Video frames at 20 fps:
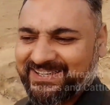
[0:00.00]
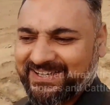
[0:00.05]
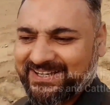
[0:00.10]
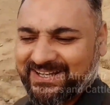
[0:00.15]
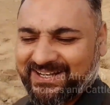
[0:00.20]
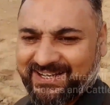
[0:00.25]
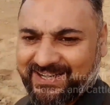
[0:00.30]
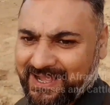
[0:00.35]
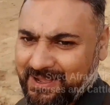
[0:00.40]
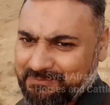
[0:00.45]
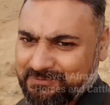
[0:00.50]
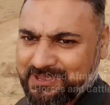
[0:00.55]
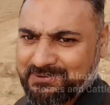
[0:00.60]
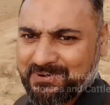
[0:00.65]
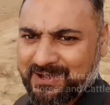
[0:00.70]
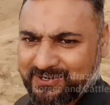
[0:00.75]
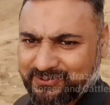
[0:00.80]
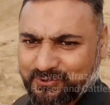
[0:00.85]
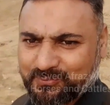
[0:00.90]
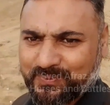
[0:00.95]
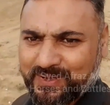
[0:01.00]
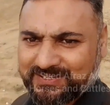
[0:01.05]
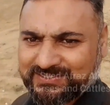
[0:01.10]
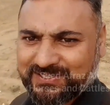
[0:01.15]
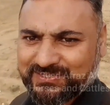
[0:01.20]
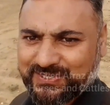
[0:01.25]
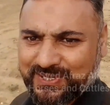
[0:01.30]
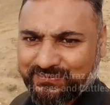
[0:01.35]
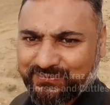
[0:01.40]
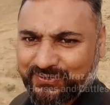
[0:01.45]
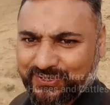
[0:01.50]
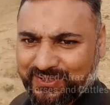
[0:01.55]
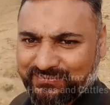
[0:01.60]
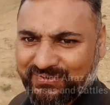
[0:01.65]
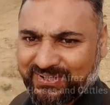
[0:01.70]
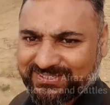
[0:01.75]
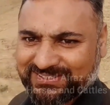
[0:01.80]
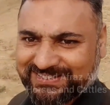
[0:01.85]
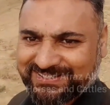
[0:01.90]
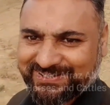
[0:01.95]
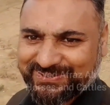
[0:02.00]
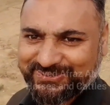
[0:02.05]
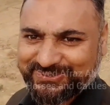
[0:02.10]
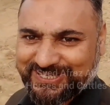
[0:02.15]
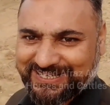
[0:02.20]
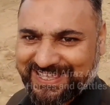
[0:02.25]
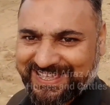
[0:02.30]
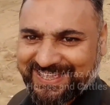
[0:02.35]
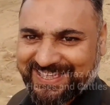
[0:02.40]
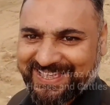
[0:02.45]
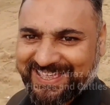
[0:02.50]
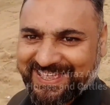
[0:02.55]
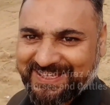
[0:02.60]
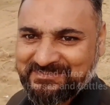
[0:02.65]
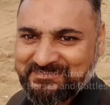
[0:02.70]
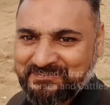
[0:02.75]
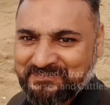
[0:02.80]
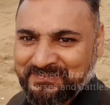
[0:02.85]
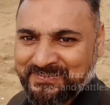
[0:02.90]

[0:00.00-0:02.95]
अब की बार तो पाँच से छः फुट के फासले से गुजर के गए हैं